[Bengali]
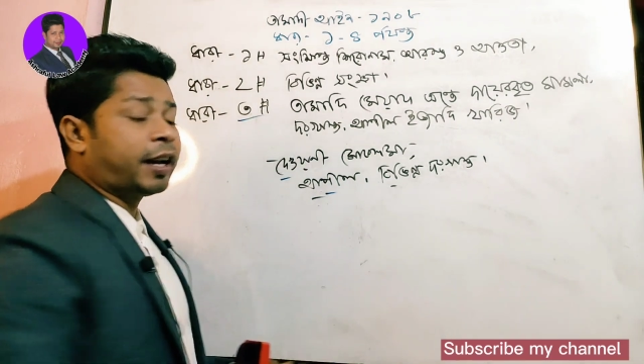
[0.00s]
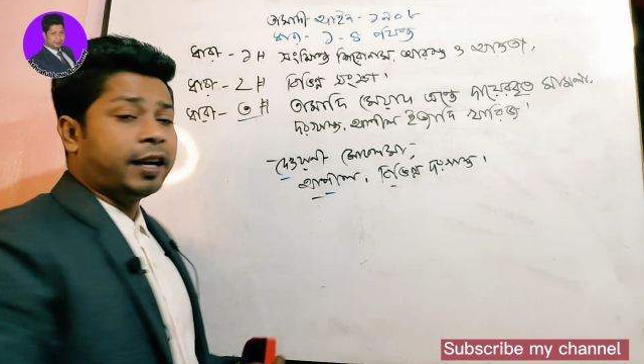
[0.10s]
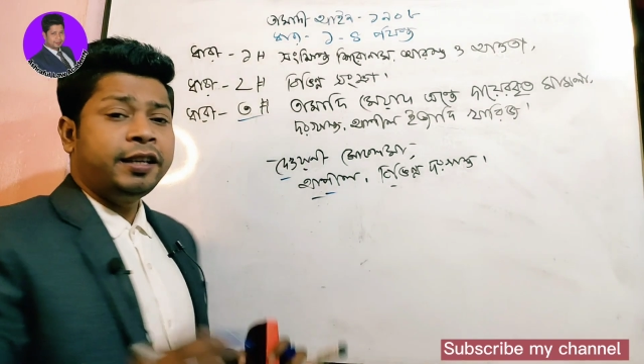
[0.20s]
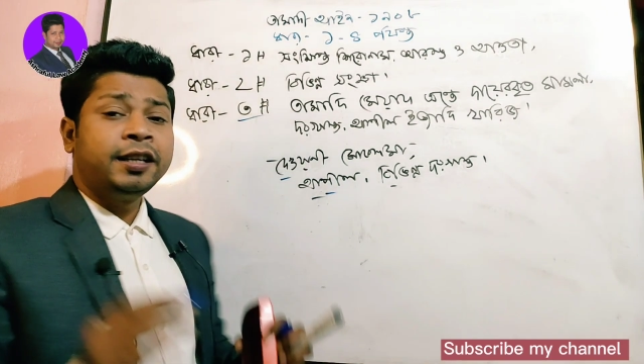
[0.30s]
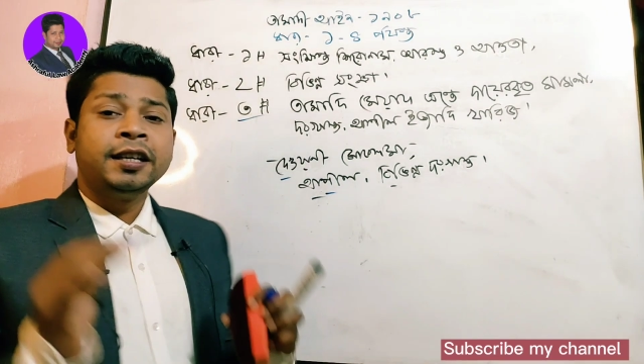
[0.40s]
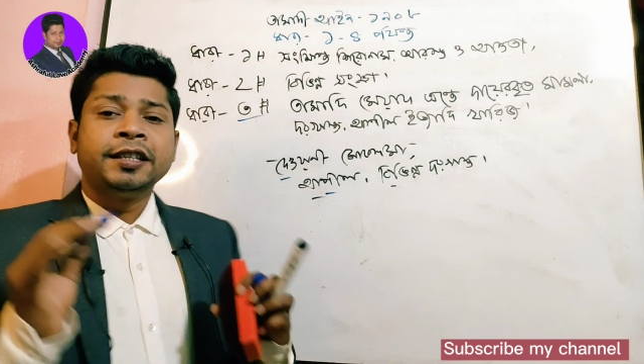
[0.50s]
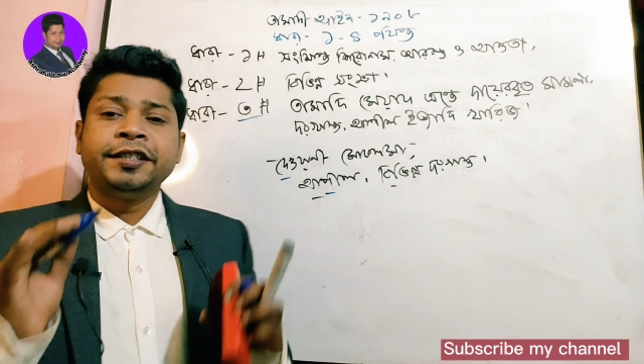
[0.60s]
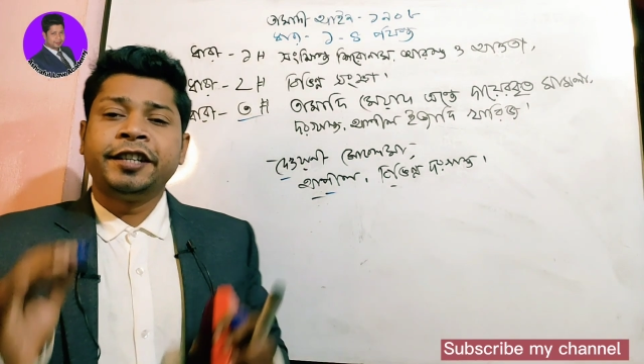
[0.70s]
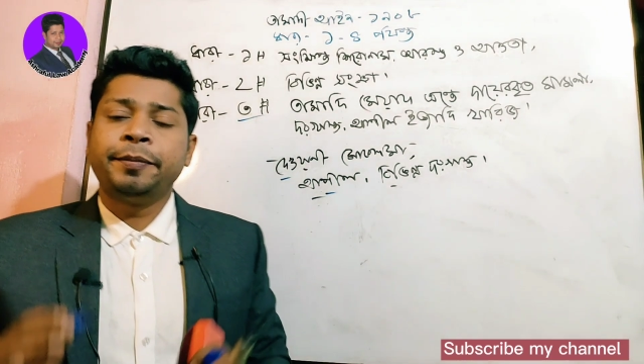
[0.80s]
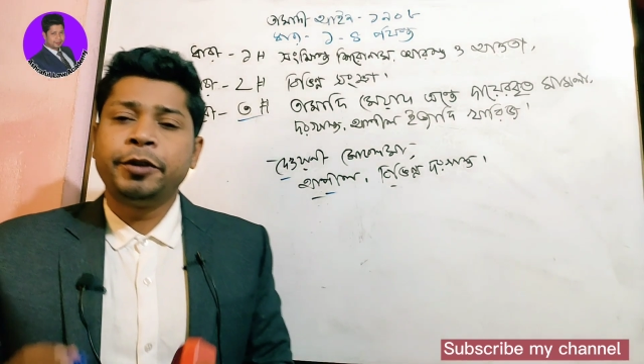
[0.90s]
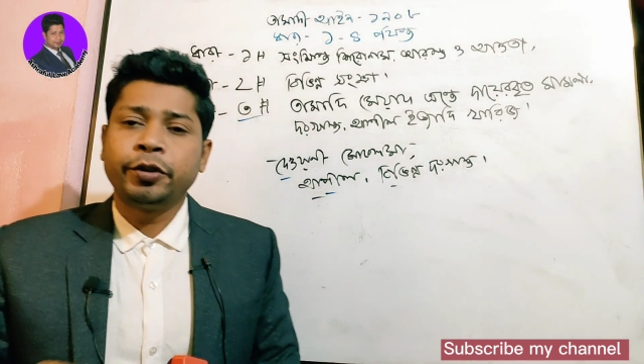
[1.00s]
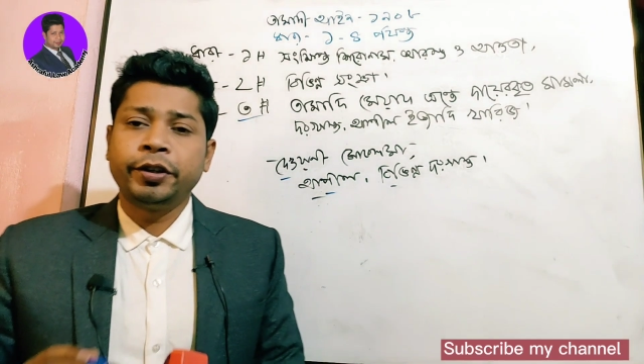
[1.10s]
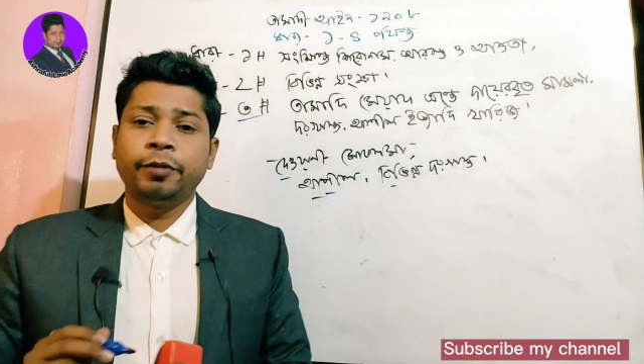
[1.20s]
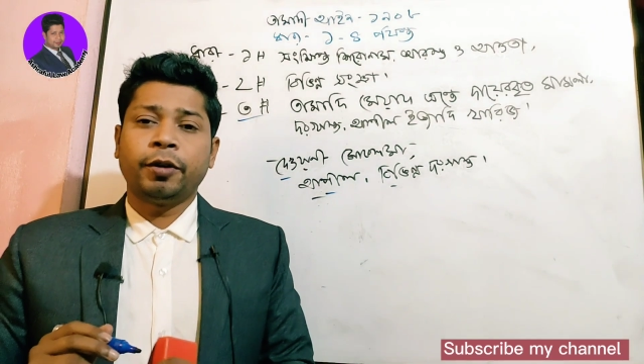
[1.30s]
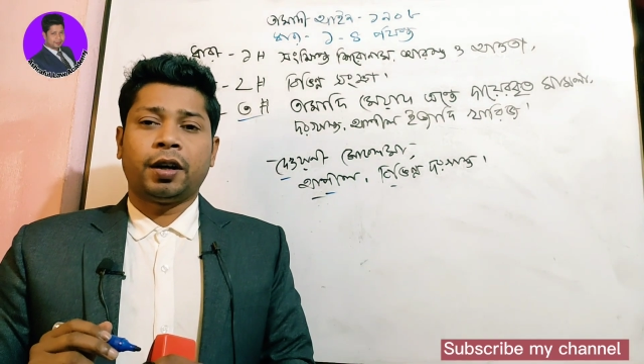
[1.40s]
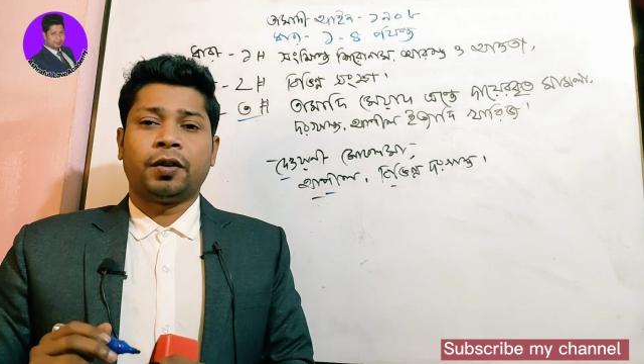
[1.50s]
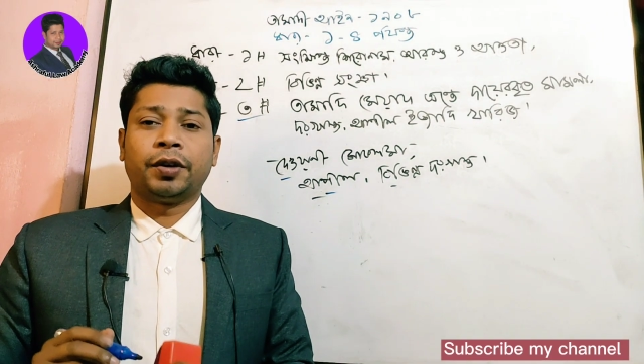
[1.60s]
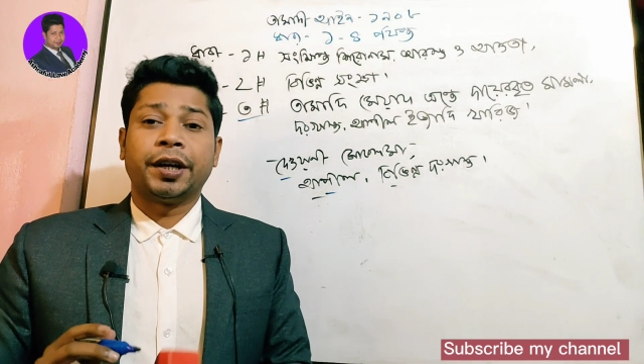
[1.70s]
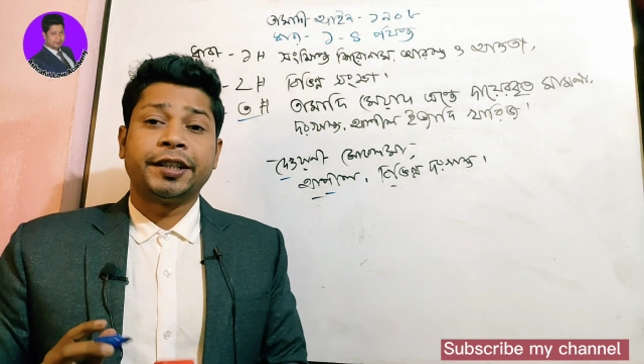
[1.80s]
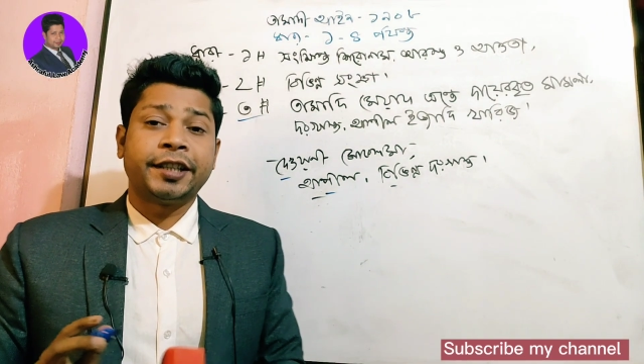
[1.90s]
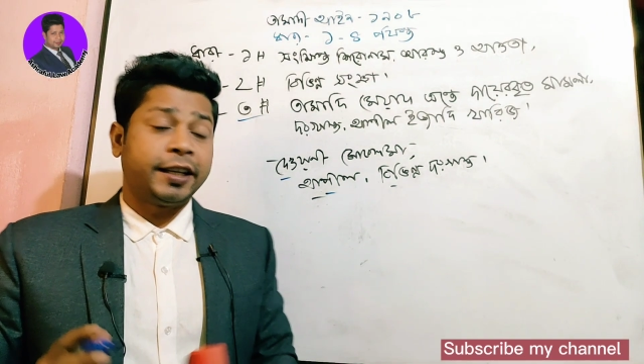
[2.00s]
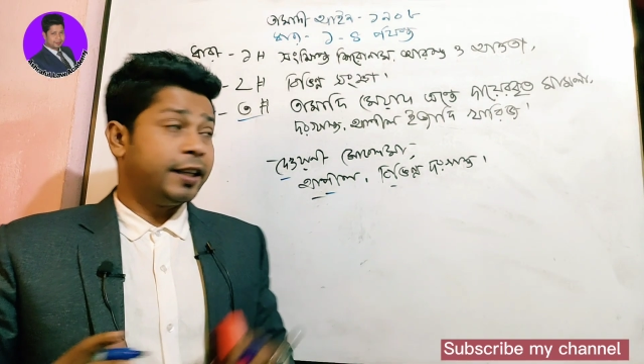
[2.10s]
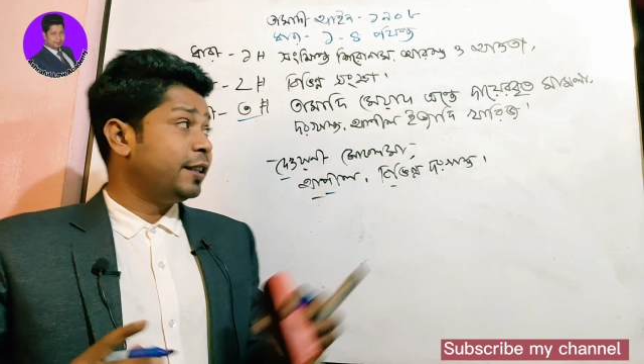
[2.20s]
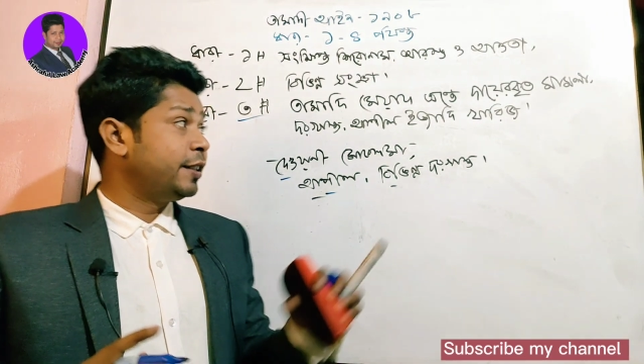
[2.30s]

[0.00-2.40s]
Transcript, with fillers: ধারায় যে বিষয়টি বলা হয়েছে